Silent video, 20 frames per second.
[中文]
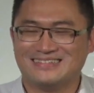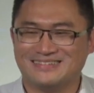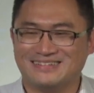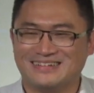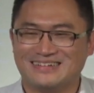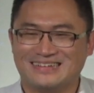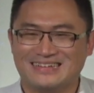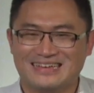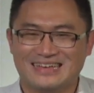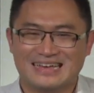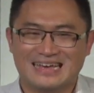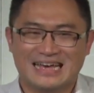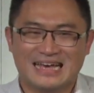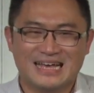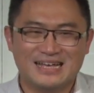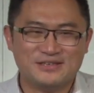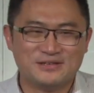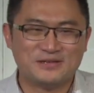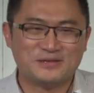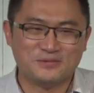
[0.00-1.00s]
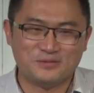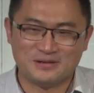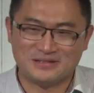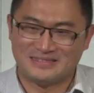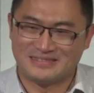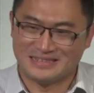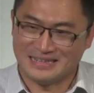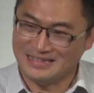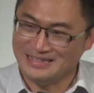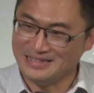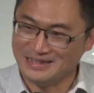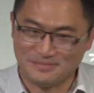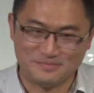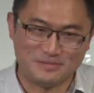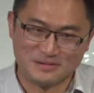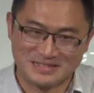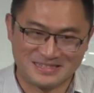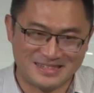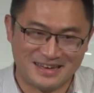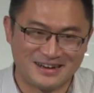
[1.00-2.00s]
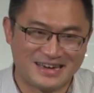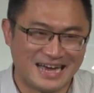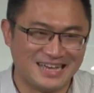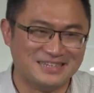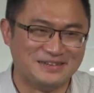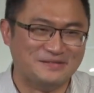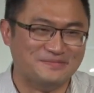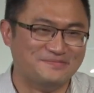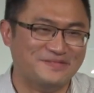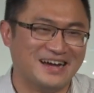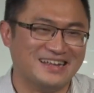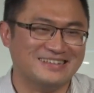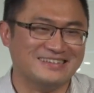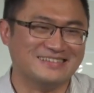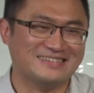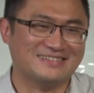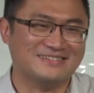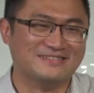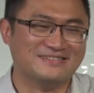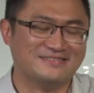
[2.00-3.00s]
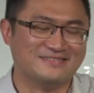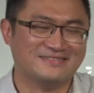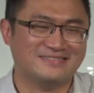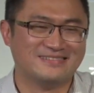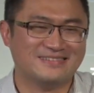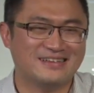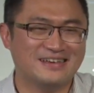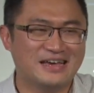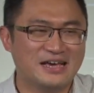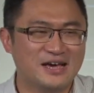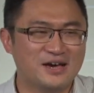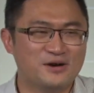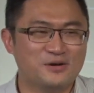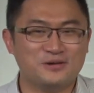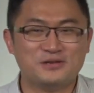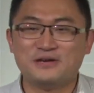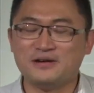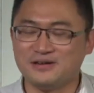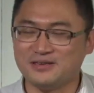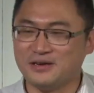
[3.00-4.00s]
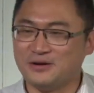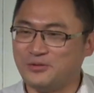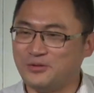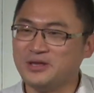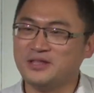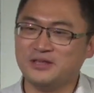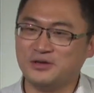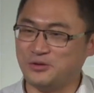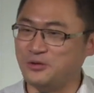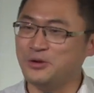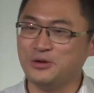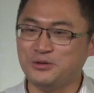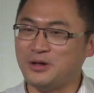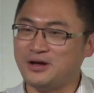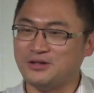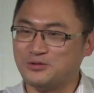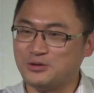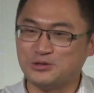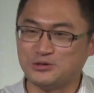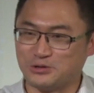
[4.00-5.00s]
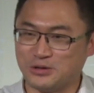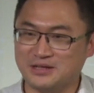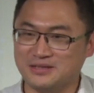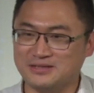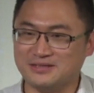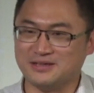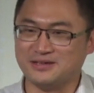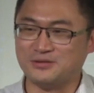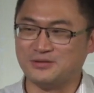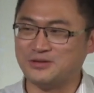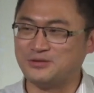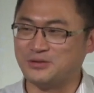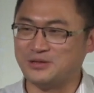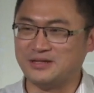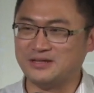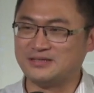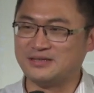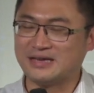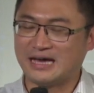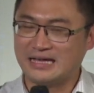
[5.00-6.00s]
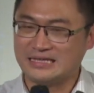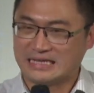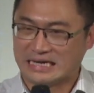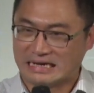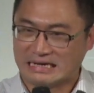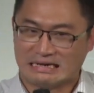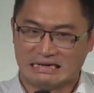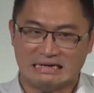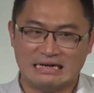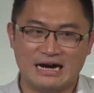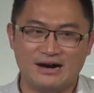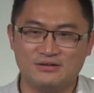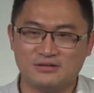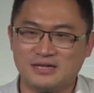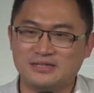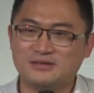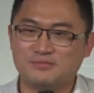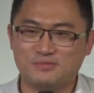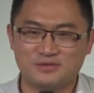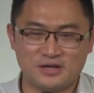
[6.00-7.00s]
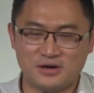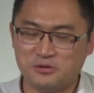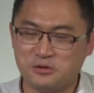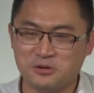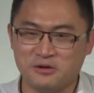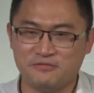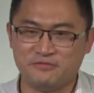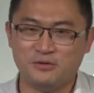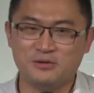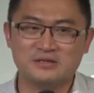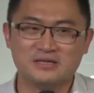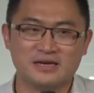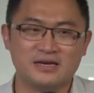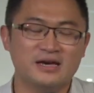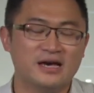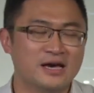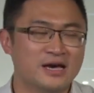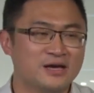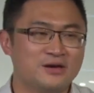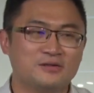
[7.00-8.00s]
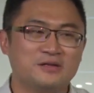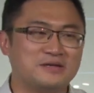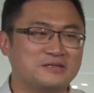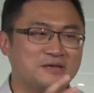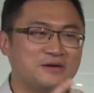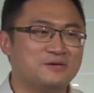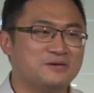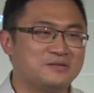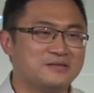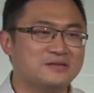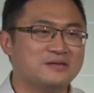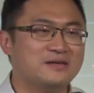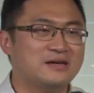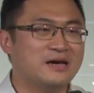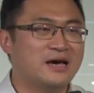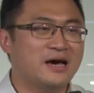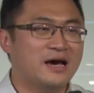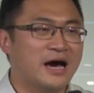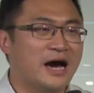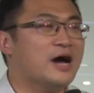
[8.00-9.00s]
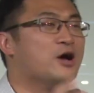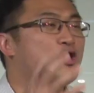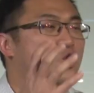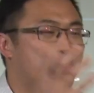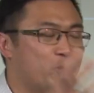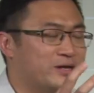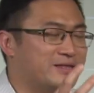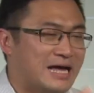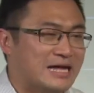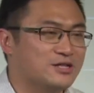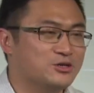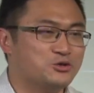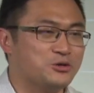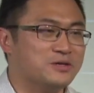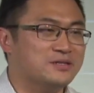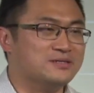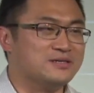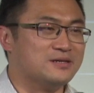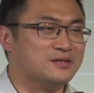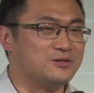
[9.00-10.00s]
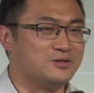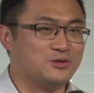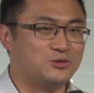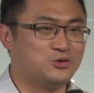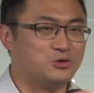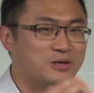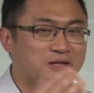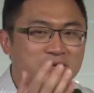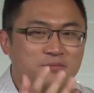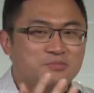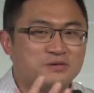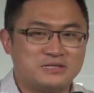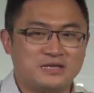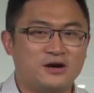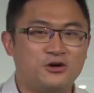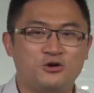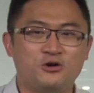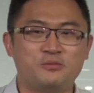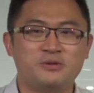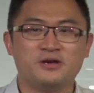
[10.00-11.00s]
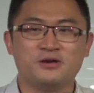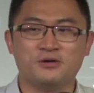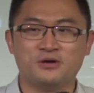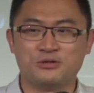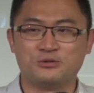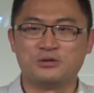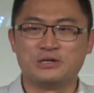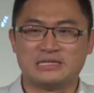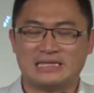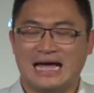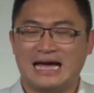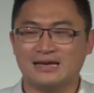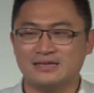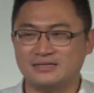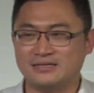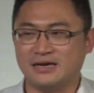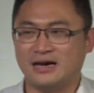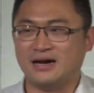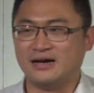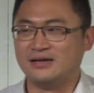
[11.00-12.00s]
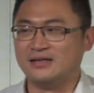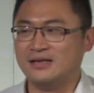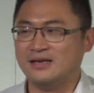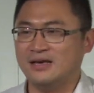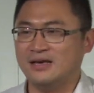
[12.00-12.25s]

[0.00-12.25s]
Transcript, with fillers: 对，就是我真的不知道该怎么办的时候，我说会你会遇到很多选择，有的选择是看起来很好，但是不知道会有风险；有的时候是很困难的选择，选了不知道会不会有很多的代价。